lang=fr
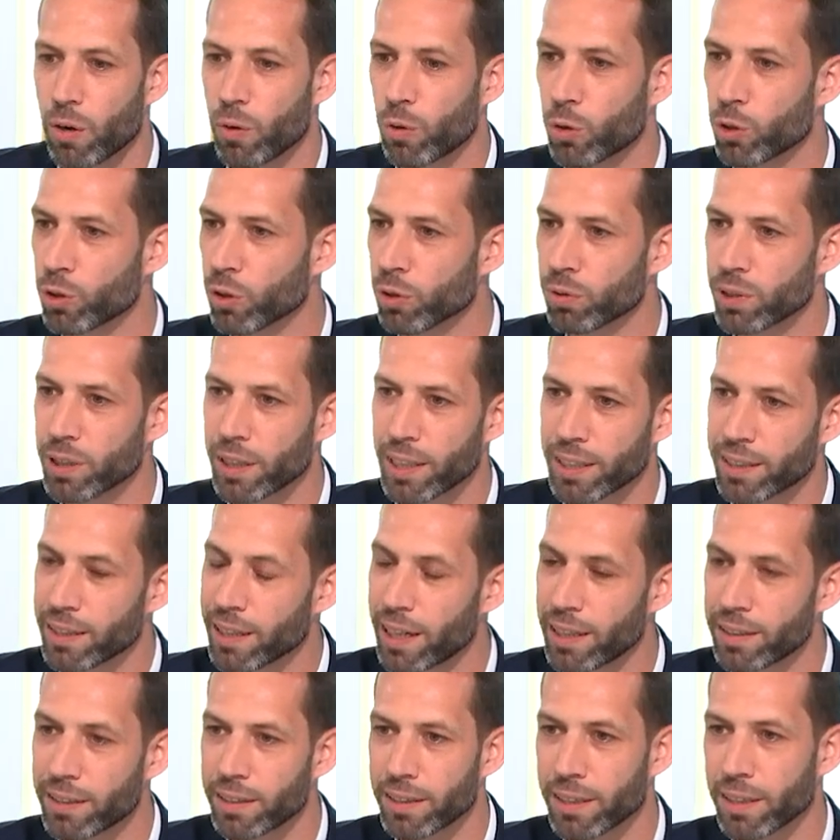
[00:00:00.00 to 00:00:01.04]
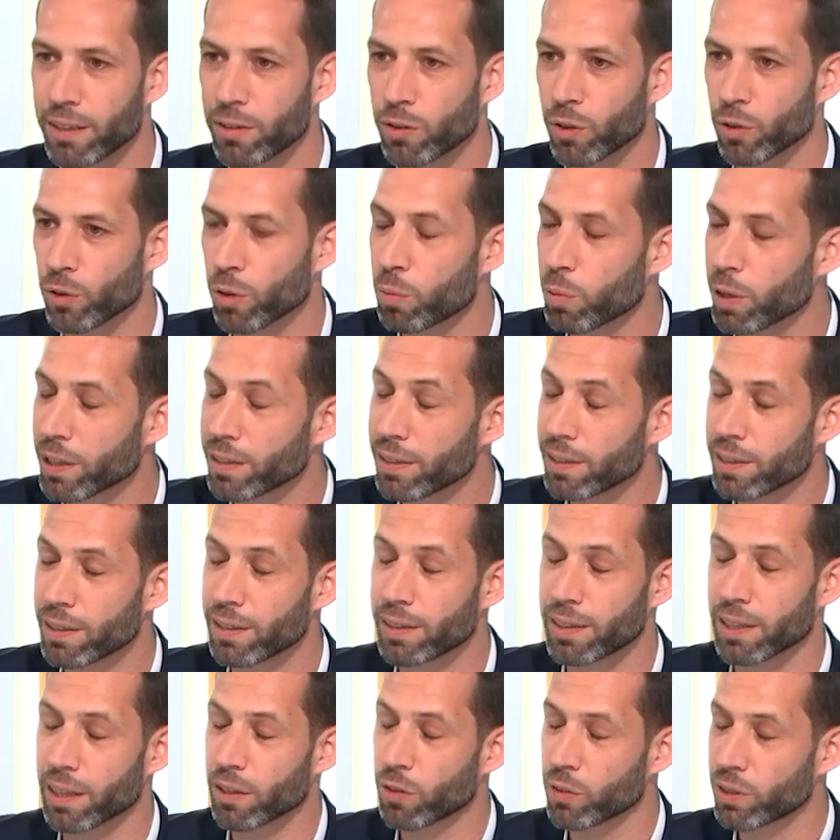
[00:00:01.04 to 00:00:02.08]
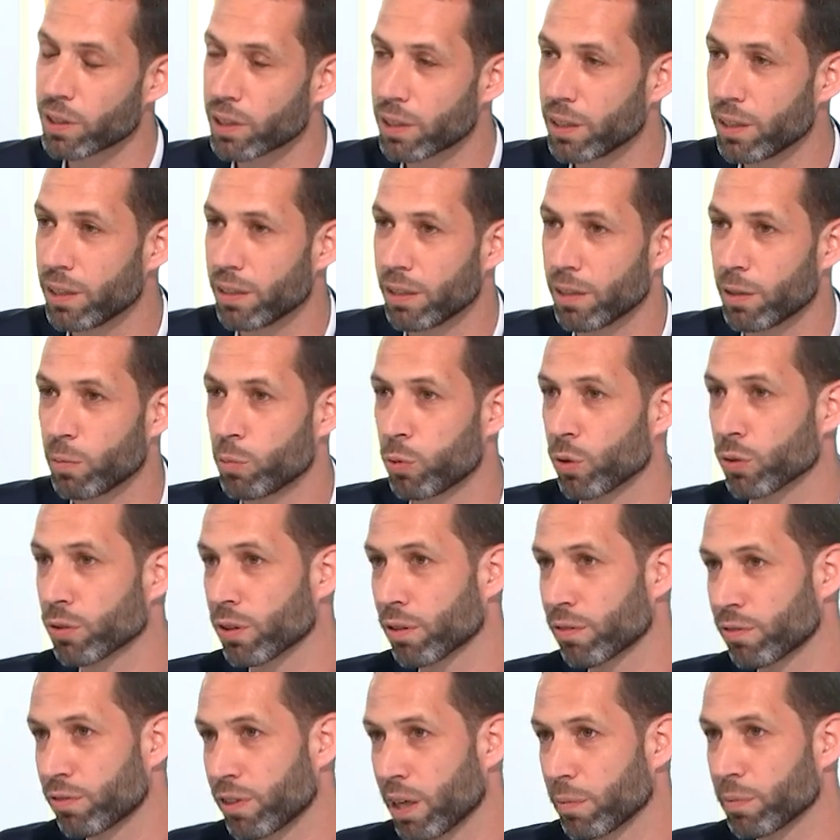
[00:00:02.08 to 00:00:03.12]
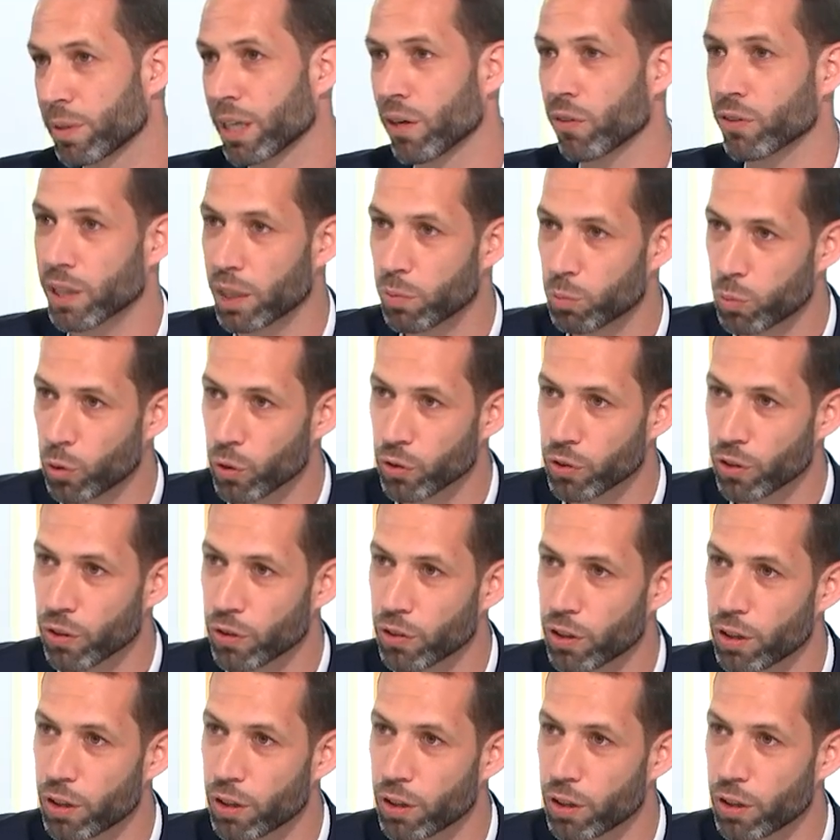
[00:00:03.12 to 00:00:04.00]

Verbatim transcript: Aujourd'hui, Exalt, c'est une entreprise, c'est 56% de femmes, 44%